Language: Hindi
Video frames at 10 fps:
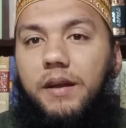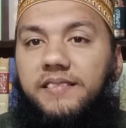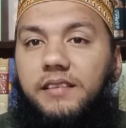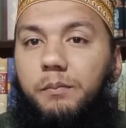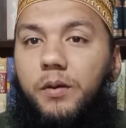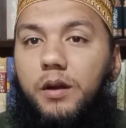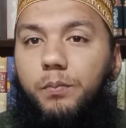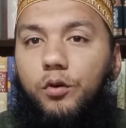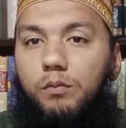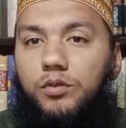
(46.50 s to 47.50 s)
मैं इसकी
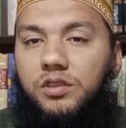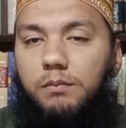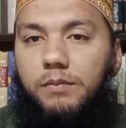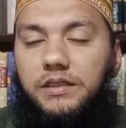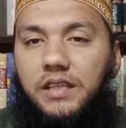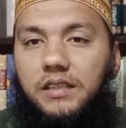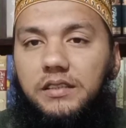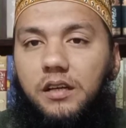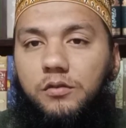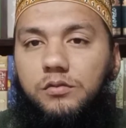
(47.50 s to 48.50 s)
भरपूर मजम्मत
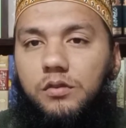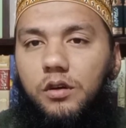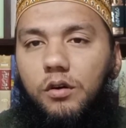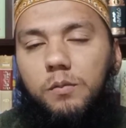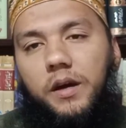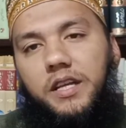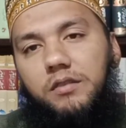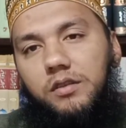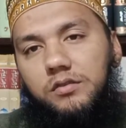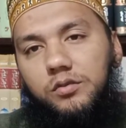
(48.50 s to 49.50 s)
करता हूँ और
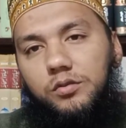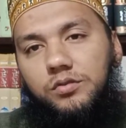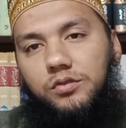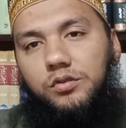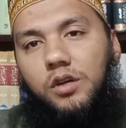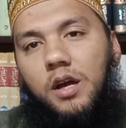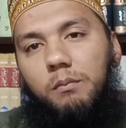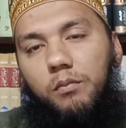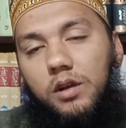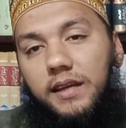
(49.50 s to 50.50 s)
भाइयों और दोस्तों
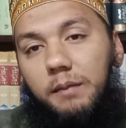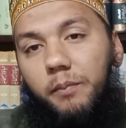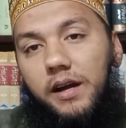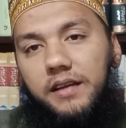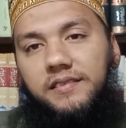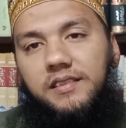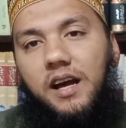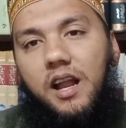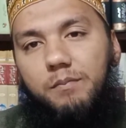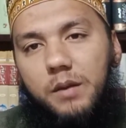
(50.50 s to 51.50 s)
मुल्क
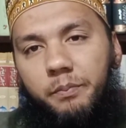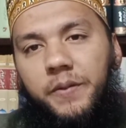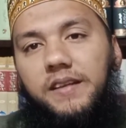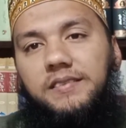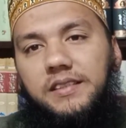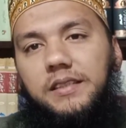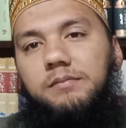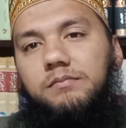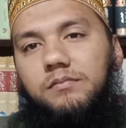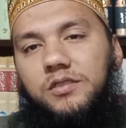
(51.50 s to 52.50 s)
पाकिस्तान में फिर से
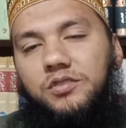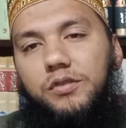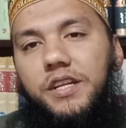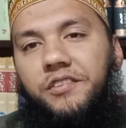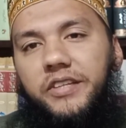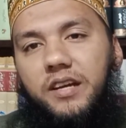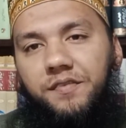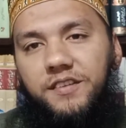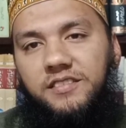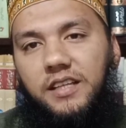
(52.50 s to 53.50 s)
सुन्नी शिया
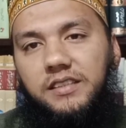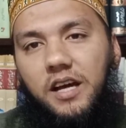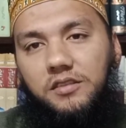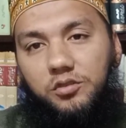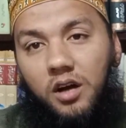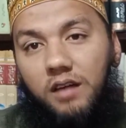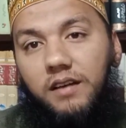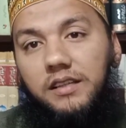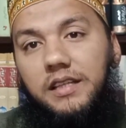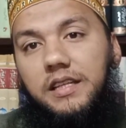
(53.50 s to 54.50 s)
फसादात को
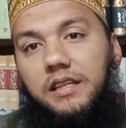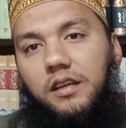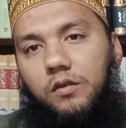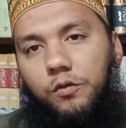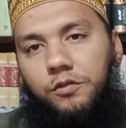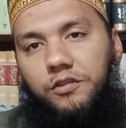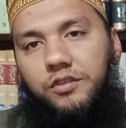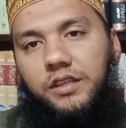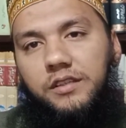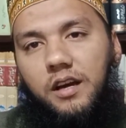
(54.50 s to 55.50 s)
हवा देने की कोशिश
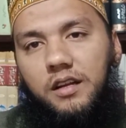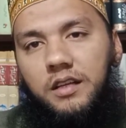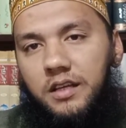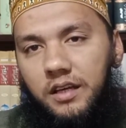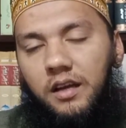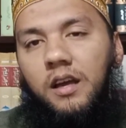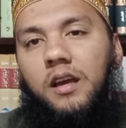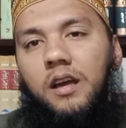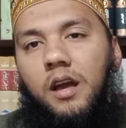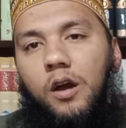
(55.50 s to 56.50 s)
की जा रही है
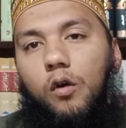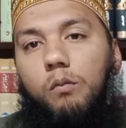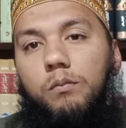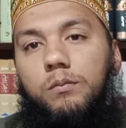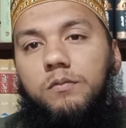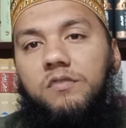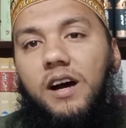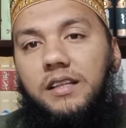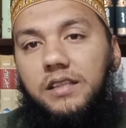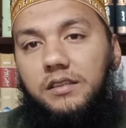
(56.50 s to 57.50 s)
उम
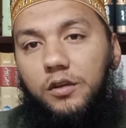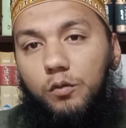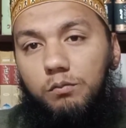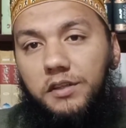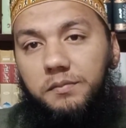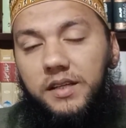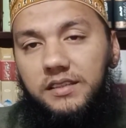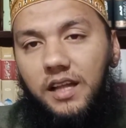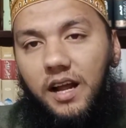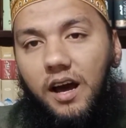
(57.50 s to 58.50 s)
वहदत उम्मत
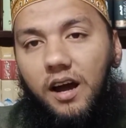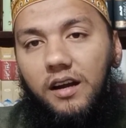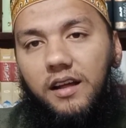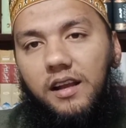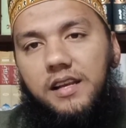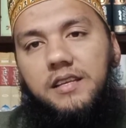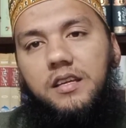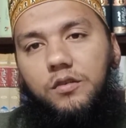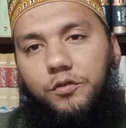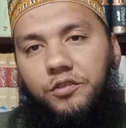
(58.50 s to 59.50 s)
में दरार डालने
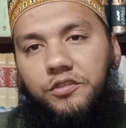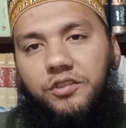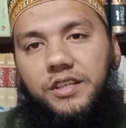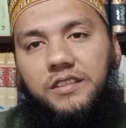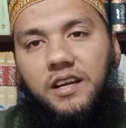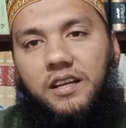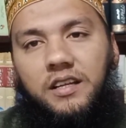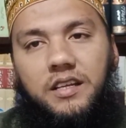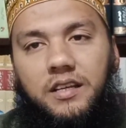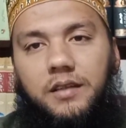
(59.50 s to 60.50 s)
की कोशिश की जा
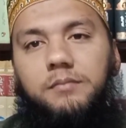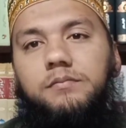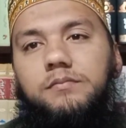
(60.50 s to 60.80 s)
रही है